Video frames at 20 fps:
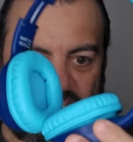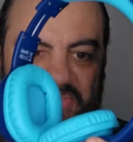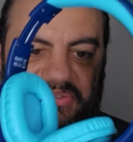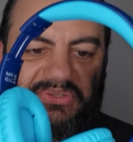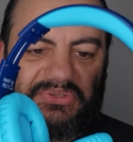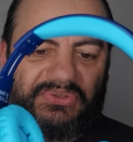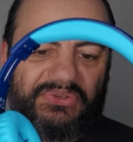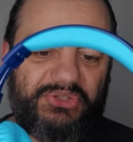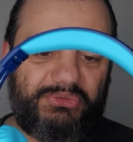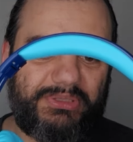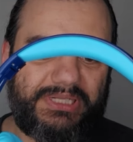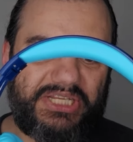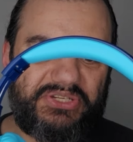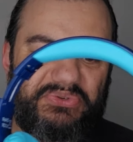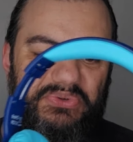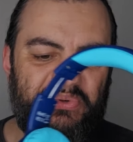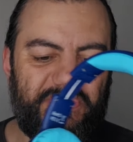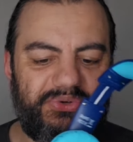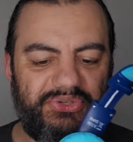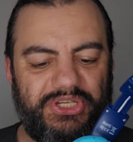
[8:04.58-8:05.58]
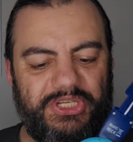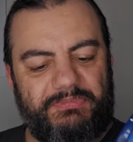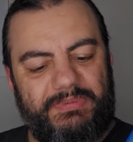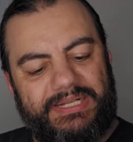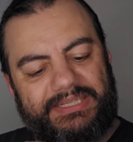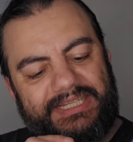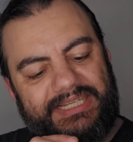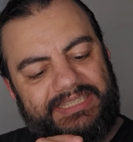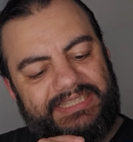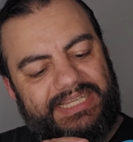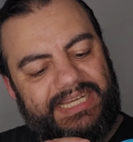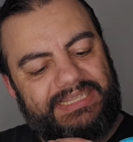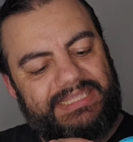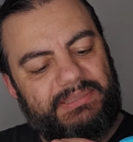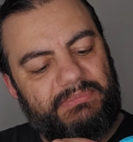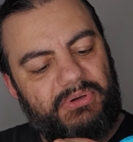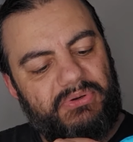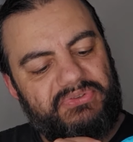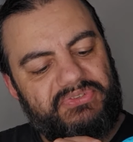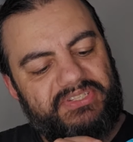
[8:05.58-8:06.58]
dentro de uma das conchas para tentar
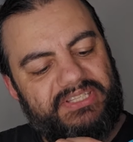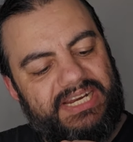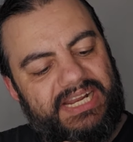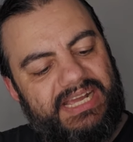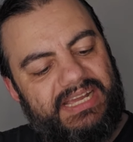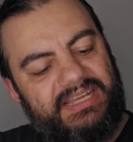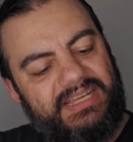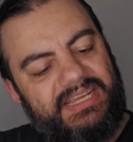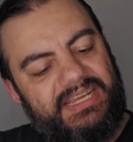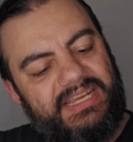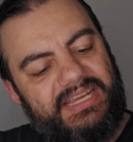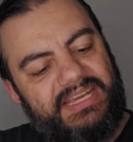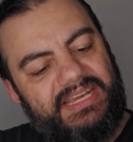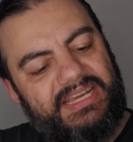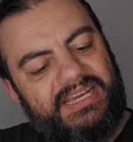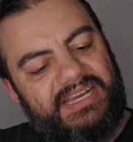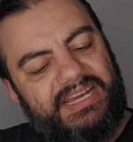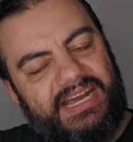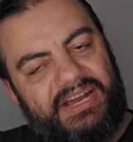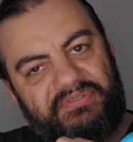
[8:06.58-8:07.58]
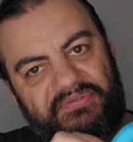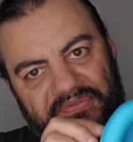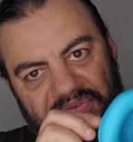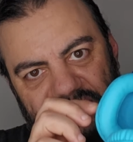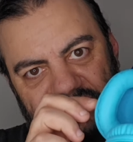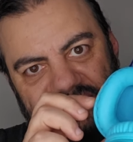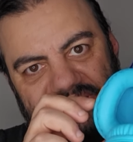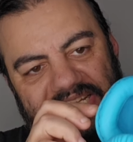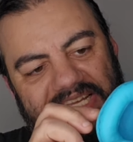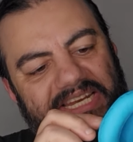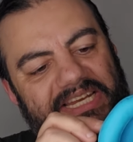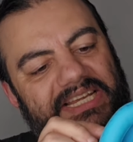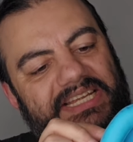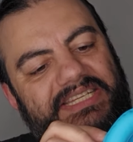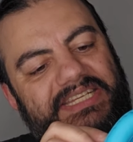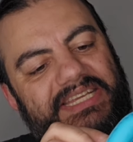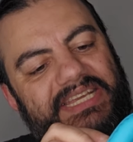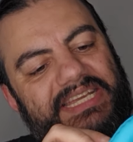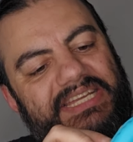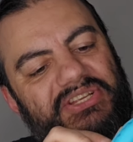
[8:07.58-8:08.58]
demonstrar a voz da
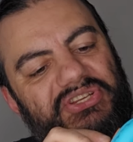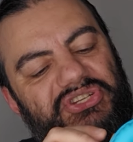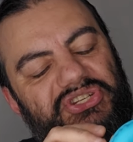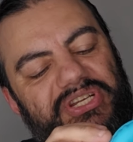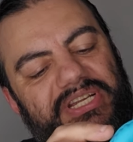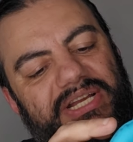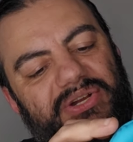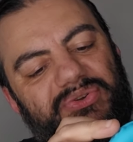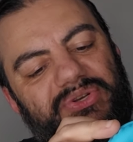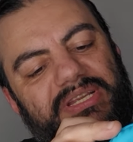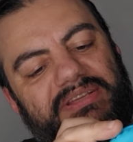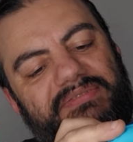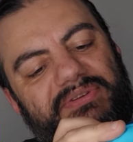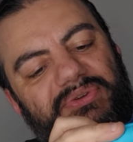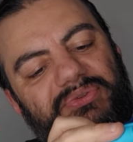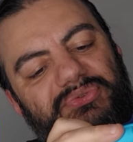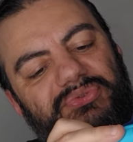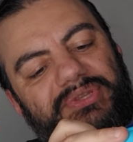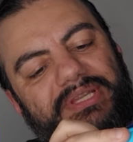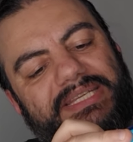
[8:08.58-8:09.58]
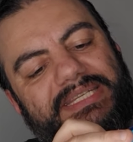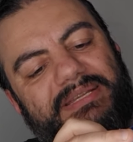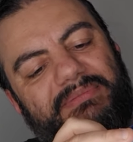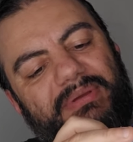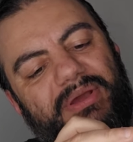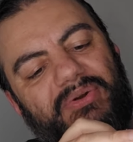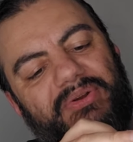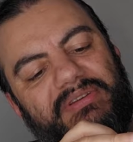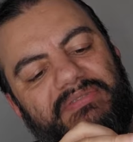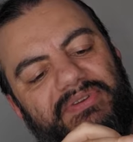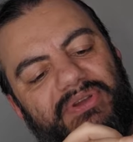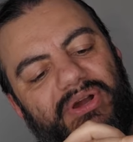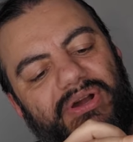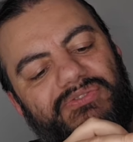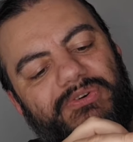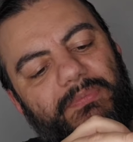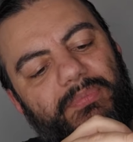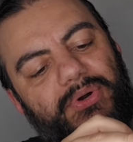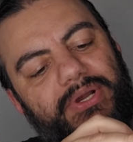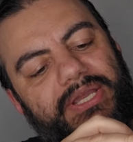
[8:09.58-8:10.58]
criança que indica o nível do decibel. Quer ver? Ó,
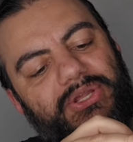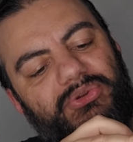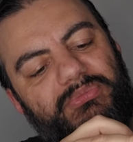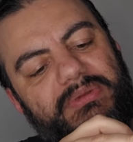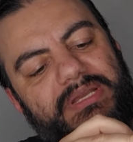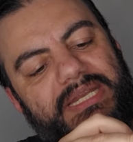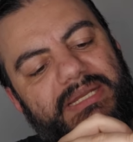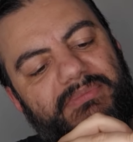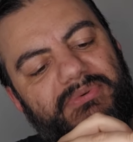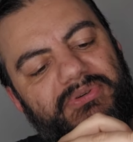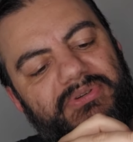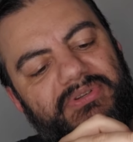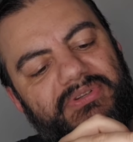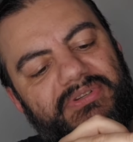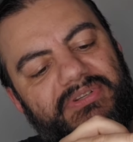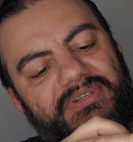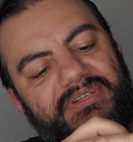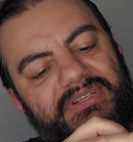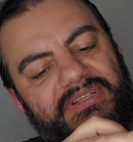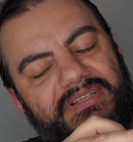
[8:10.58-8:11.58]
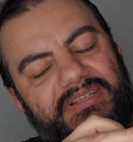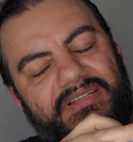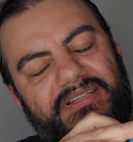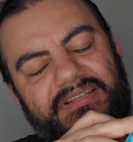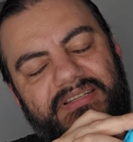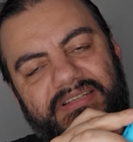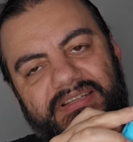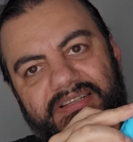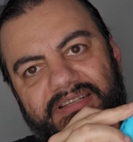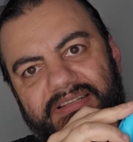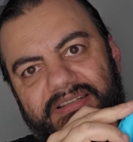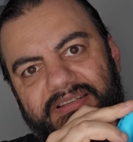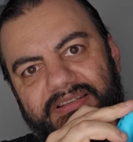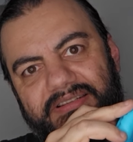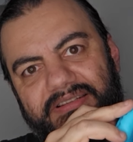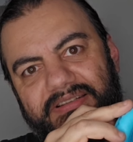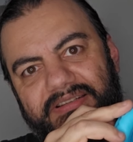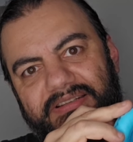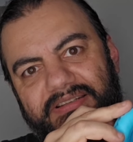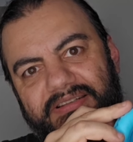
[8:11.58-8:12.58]
eu vou pôr aqui no mínimo.
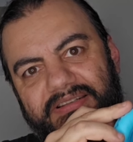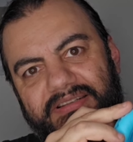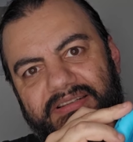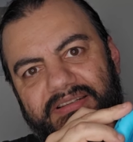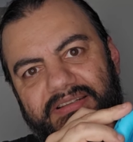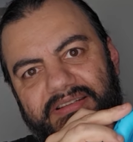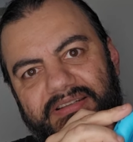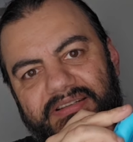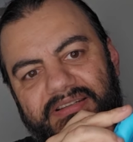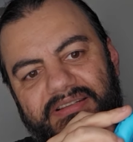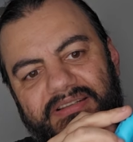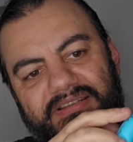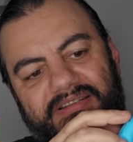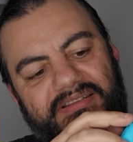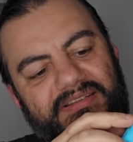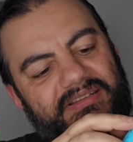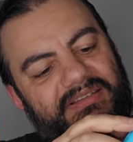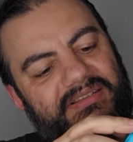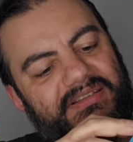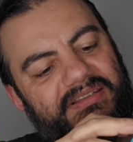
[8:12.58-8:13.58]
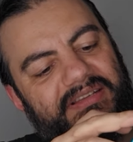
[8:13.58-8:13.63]
74 dB.